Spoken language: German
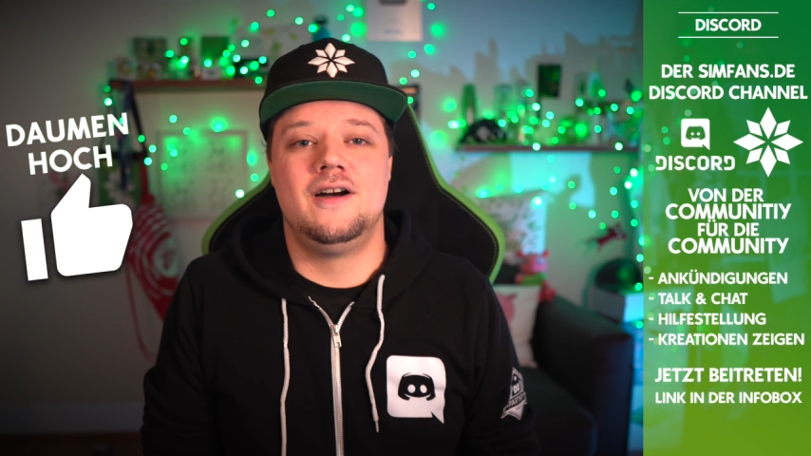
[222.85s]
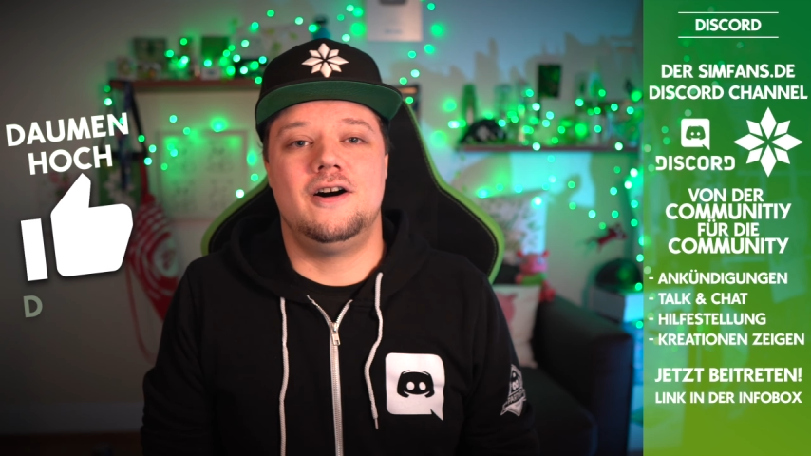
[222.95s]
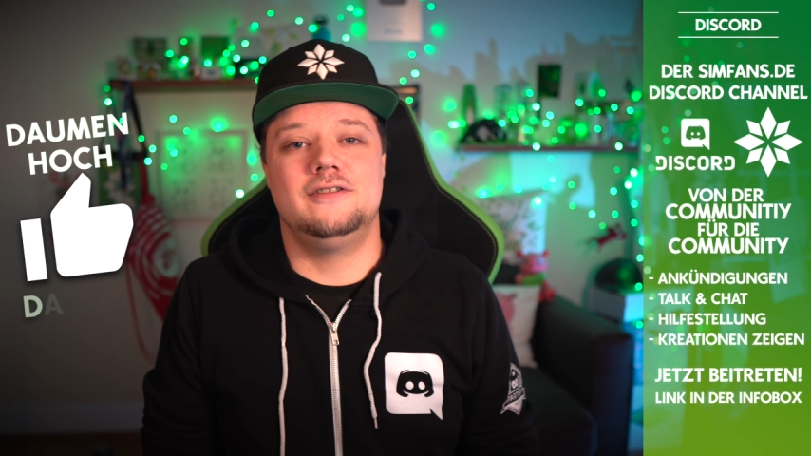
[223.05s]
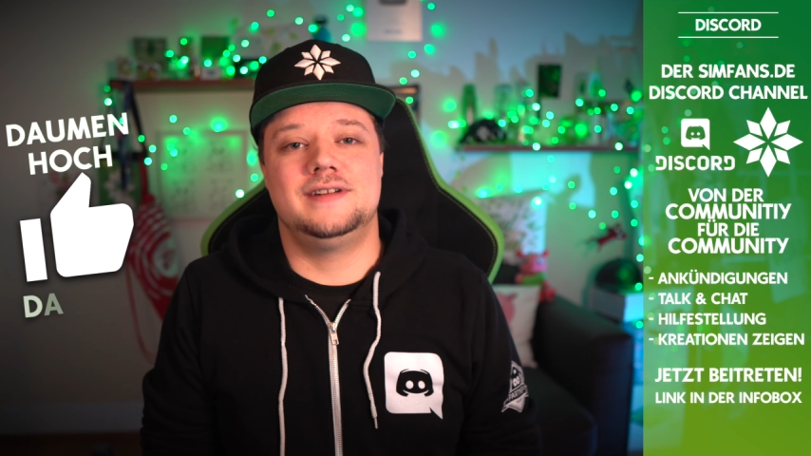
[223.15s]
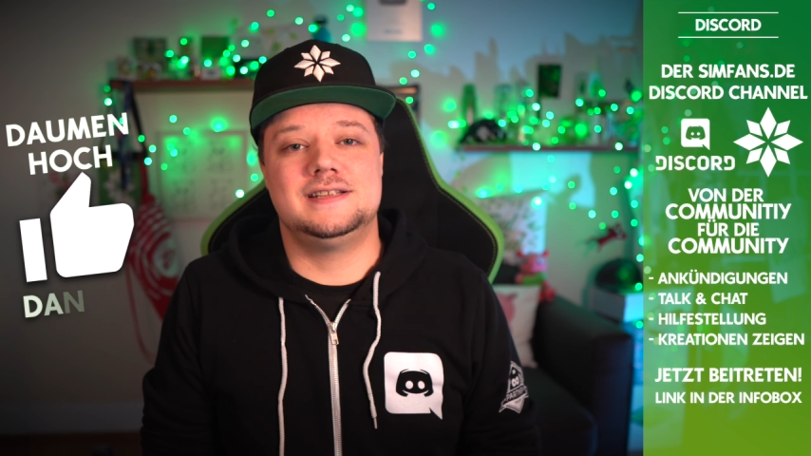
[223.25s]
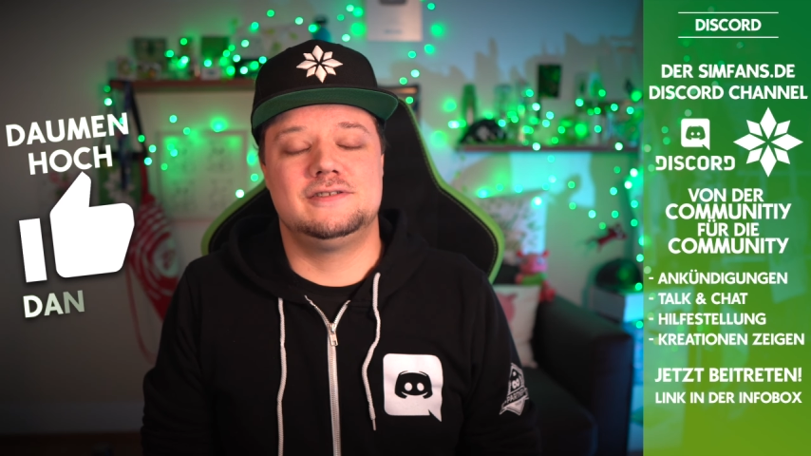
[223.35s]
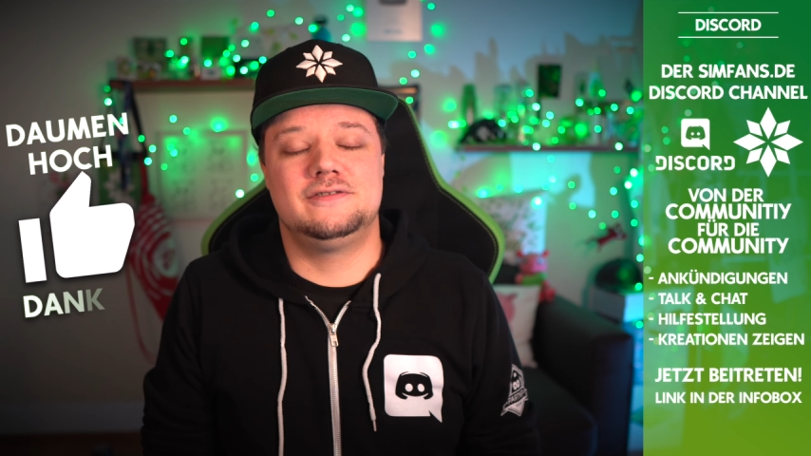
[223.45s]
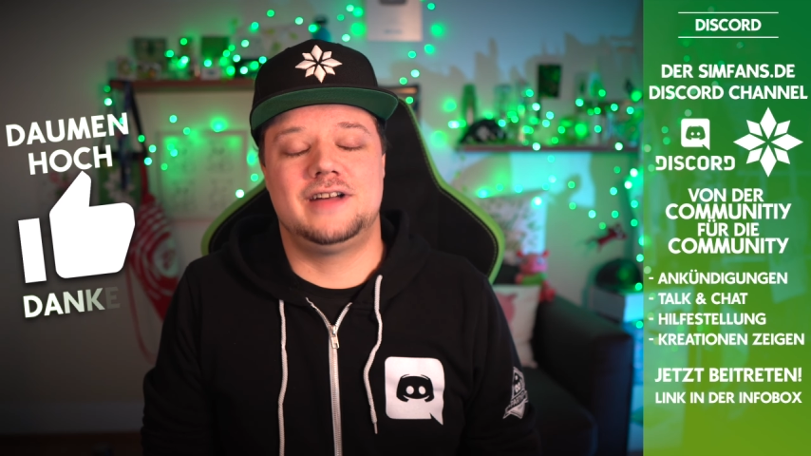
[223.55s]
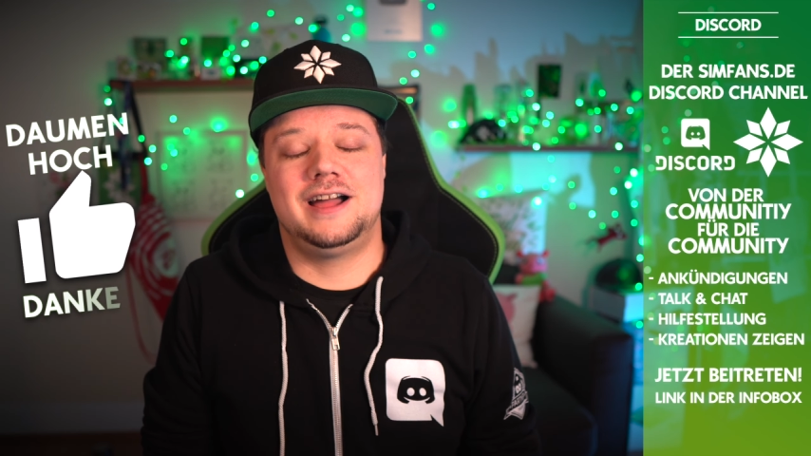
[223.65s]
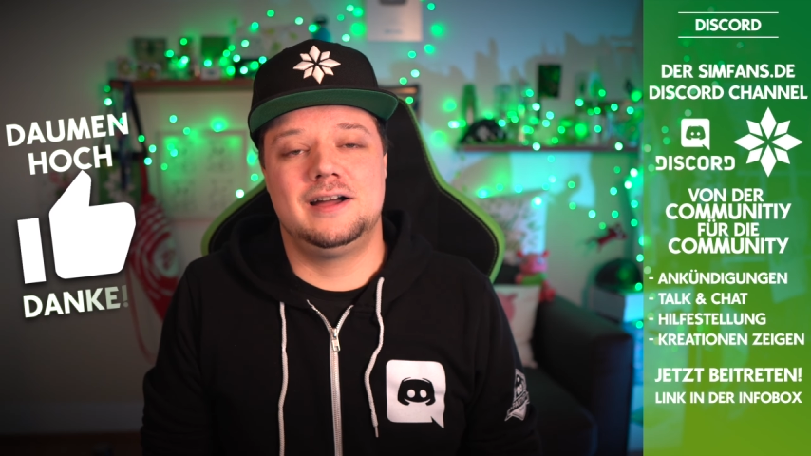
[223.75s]
Und falls ihr noch
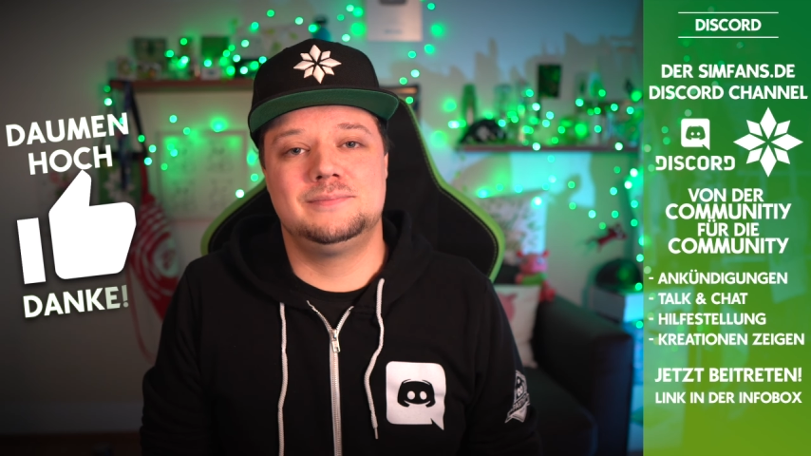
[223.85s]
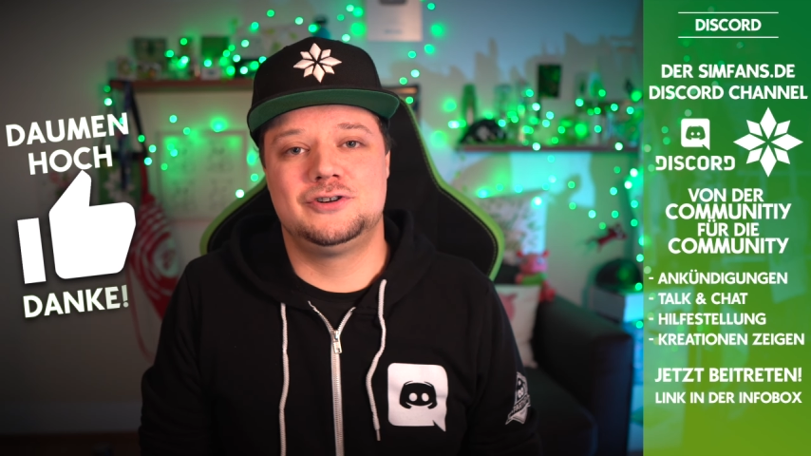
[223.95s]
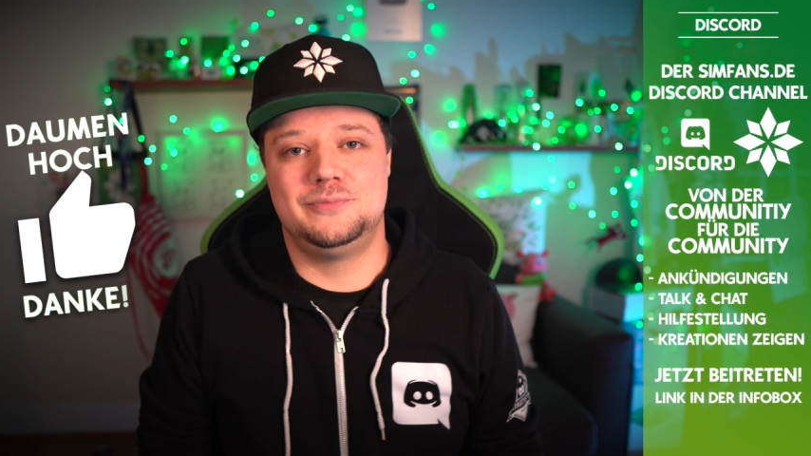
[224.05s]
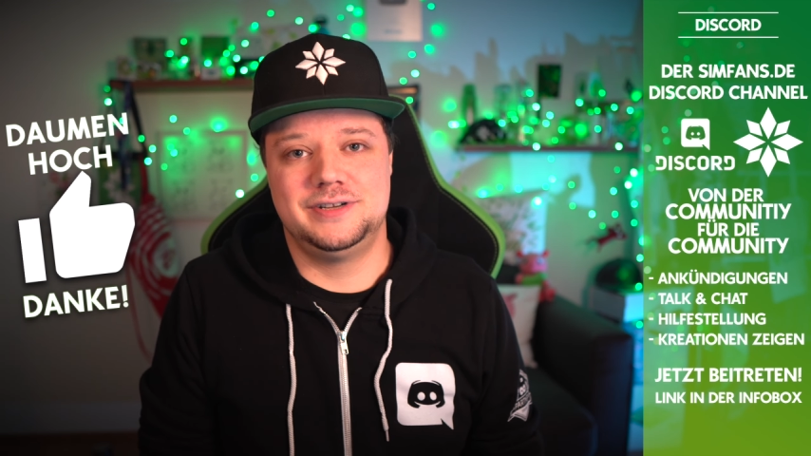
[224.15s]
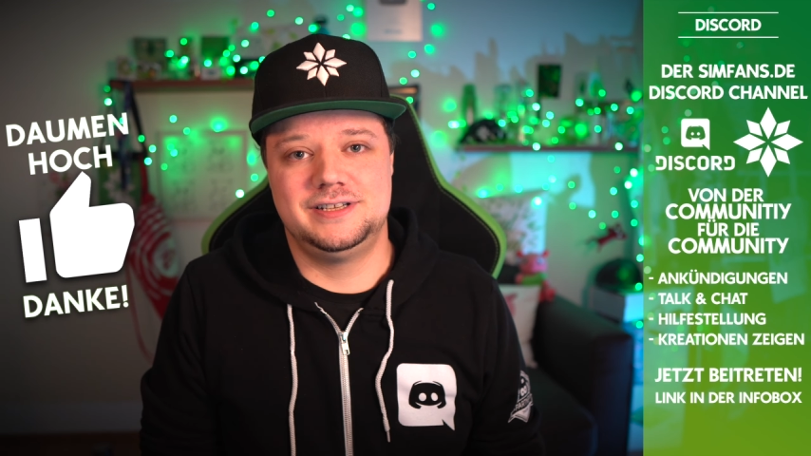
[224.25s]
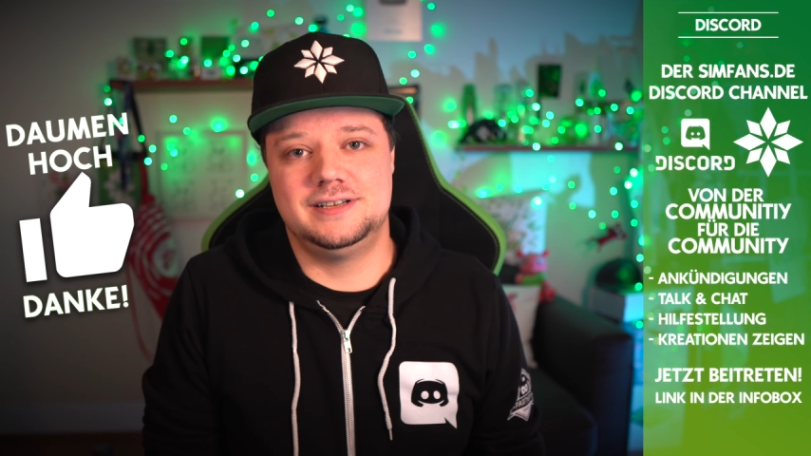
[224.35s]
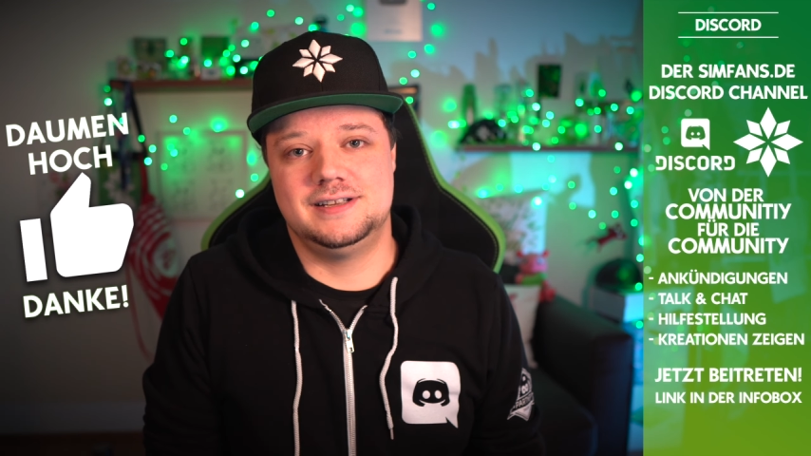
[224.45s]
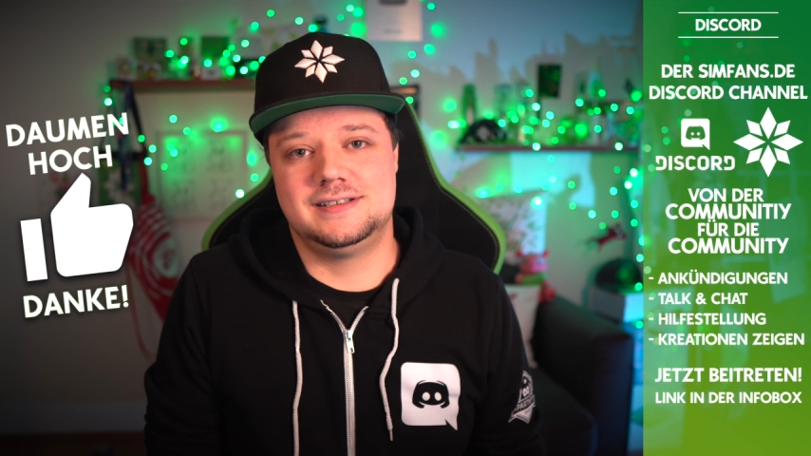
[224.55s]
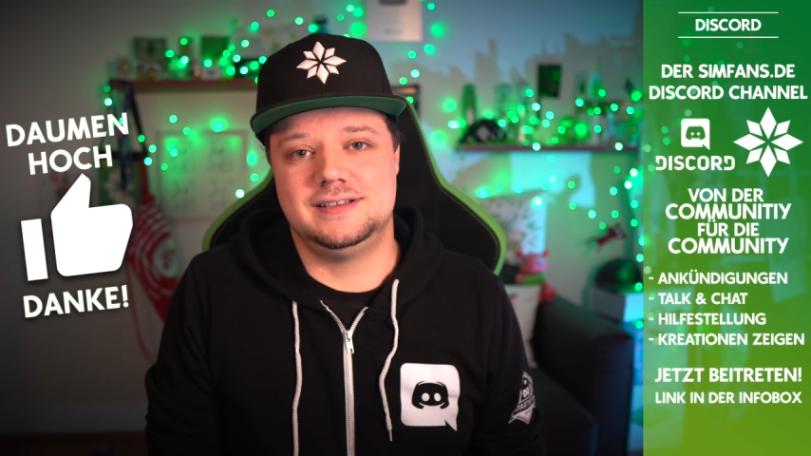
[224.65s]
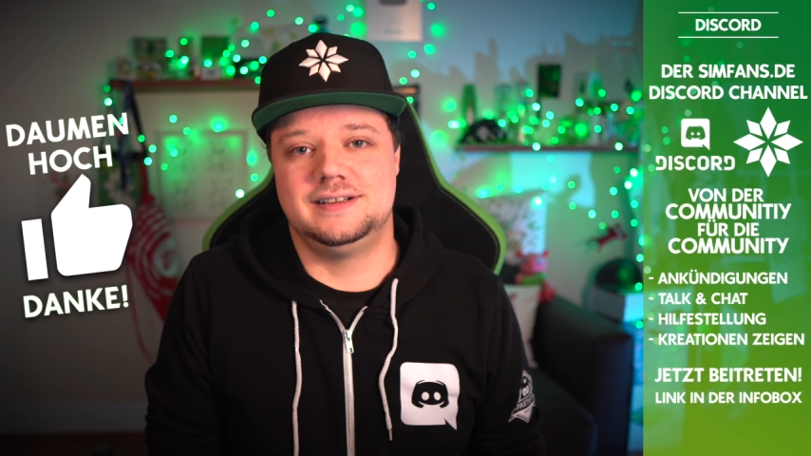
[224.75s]
Fragen habt, kommentiert
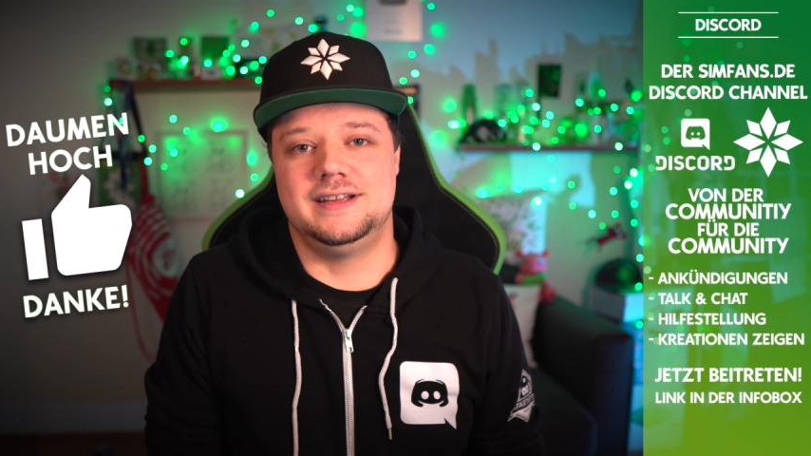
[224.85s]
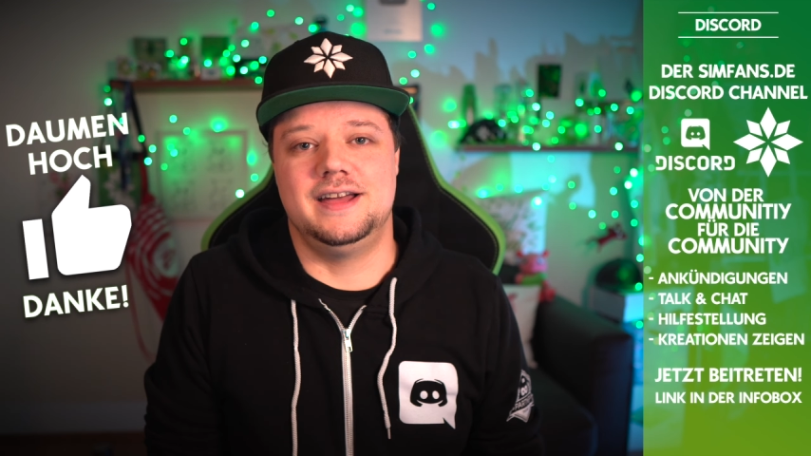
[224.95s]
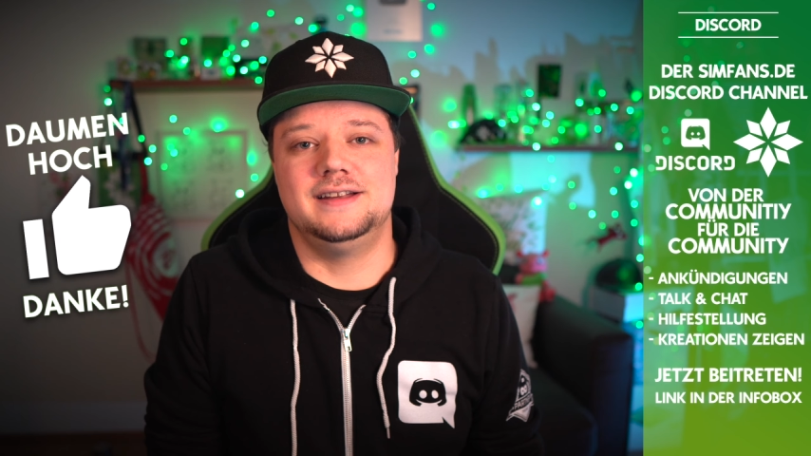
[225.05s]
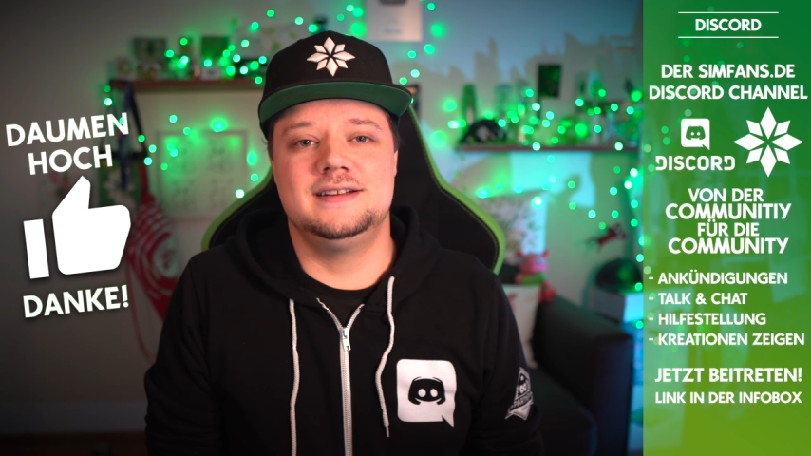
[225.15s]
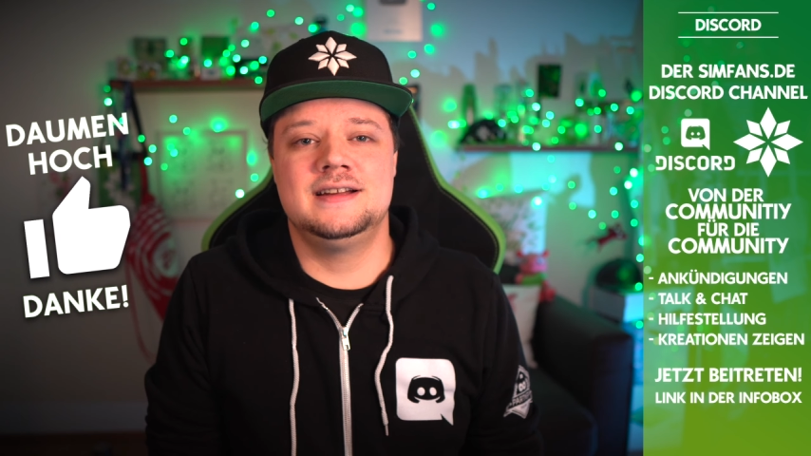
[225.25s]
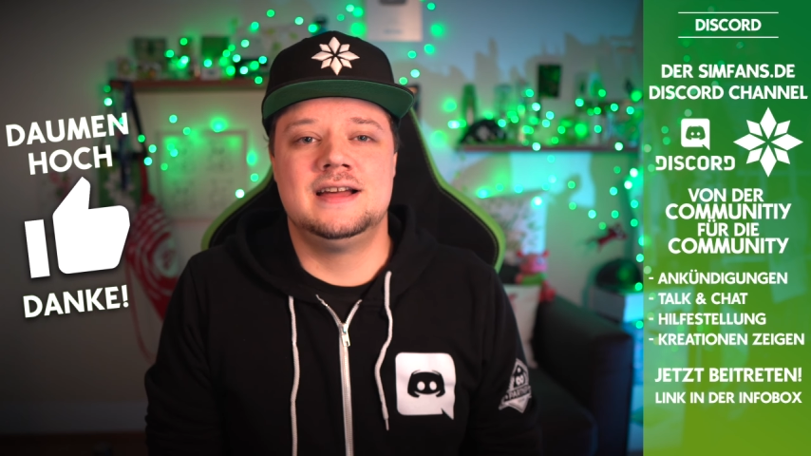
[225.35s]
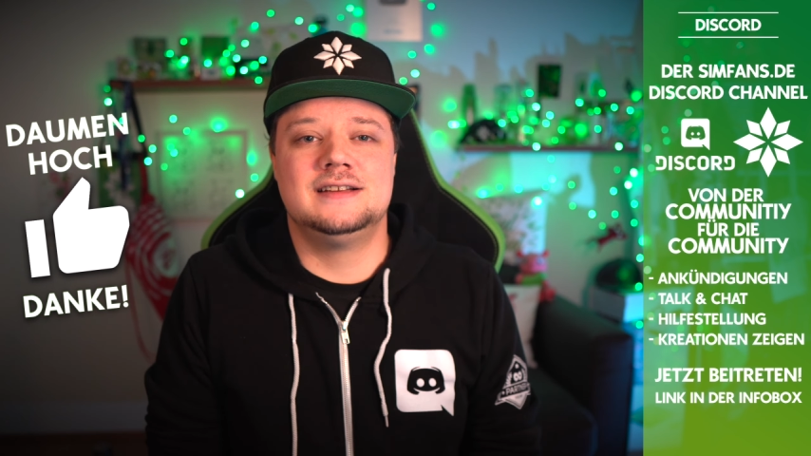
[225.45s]
das hier gerne.